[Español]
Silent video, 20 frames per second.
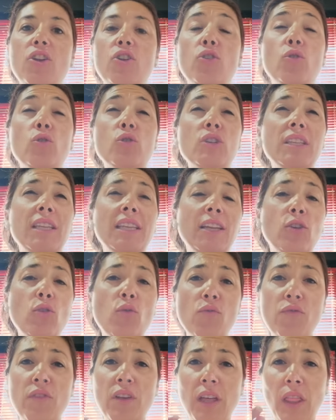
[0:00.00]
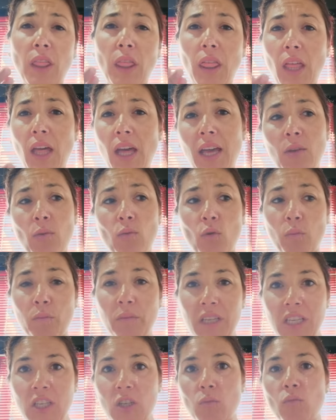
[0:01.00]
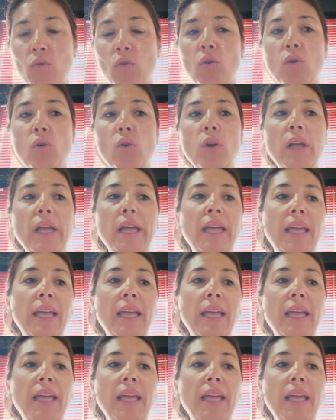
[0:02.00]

no se tiene confianza en uno mismo,